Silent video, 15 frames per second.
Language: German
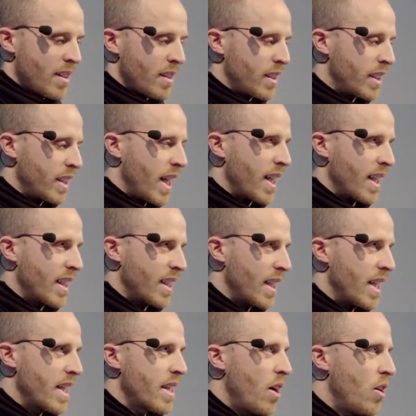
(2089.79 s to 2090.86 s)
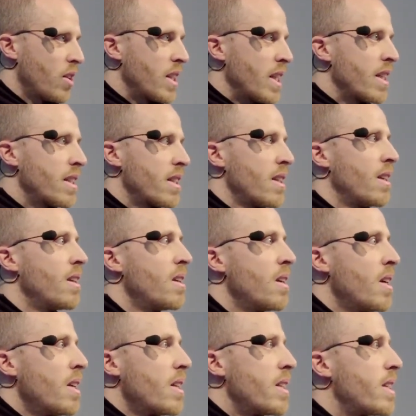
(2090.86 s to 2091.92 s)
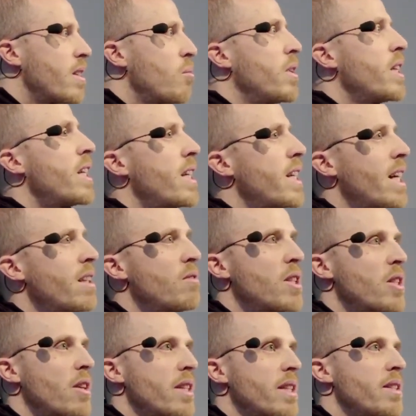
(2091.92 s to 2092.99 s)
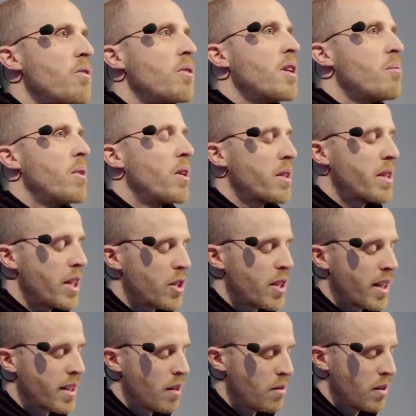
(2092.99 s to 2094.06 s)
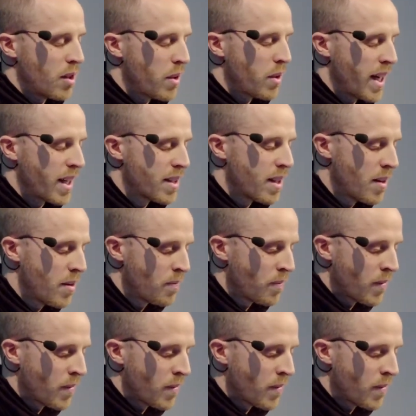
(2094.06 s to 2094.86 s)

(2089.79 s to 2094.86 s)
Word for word: sozusagen ist auch diese Disziplin der Datenvisualisierung immer noch sehr stark davon geprägt.